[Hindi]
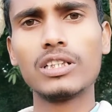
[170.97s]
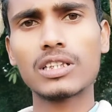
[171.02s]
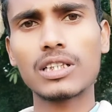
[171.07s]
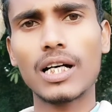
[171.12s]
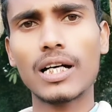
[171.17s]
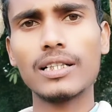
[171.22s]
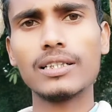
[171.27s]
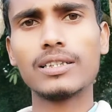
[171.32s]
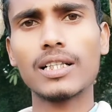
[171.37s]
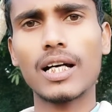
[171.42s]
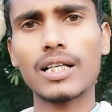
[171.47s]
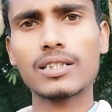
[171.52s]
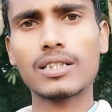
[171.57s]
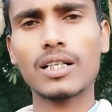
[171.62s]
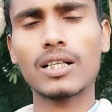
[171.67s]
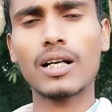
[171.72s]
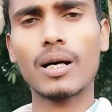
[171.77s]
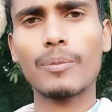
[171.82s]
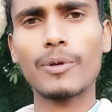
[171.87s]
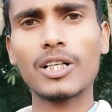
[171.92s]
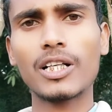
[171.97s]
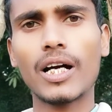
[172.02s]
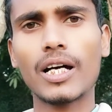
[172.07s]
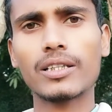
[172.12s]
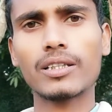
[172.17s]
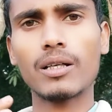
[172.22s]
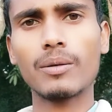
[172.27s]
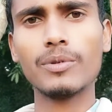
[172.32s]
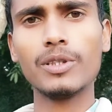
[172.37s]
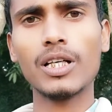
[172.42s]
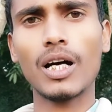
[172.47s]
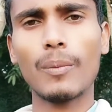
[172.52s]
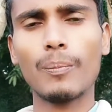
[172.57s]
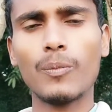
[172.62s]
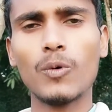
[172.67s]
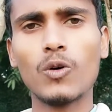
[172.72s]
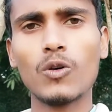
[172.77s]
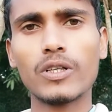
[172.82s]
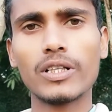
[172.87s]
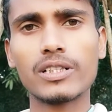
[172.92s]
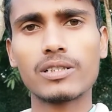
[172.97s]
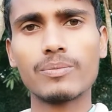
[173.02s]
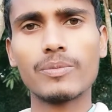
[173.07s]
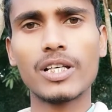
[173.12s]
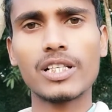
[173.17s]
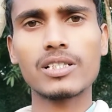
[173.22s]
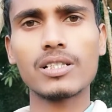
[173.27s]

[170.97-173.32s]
का रिचार्ज करना पड़ेगा तभी आप पोर्ट एस